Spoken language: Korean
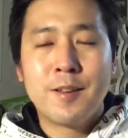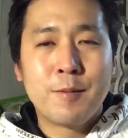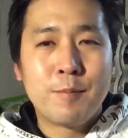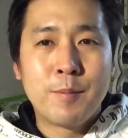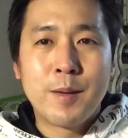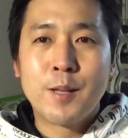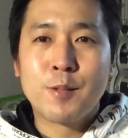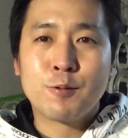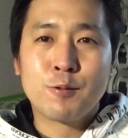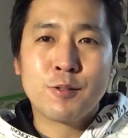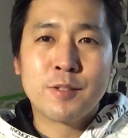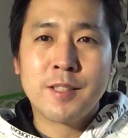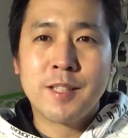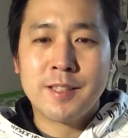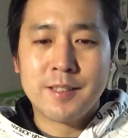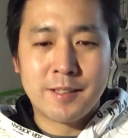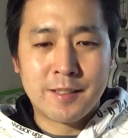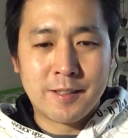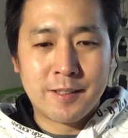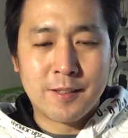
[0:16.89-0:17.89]
매
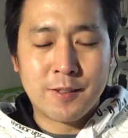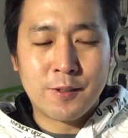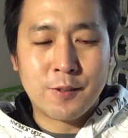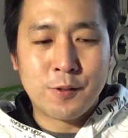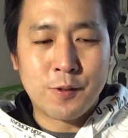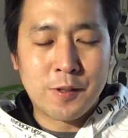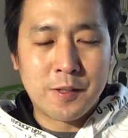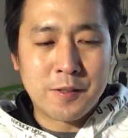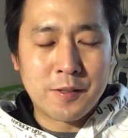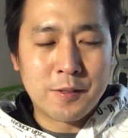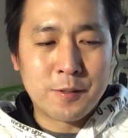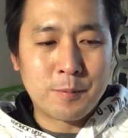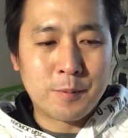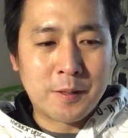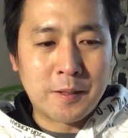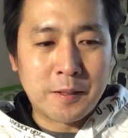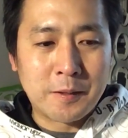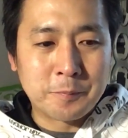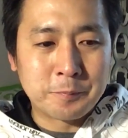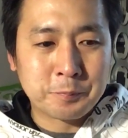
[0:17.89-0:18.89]
순간이 그런
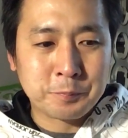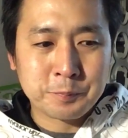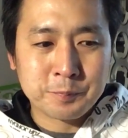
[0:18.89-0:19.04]
영화였습니다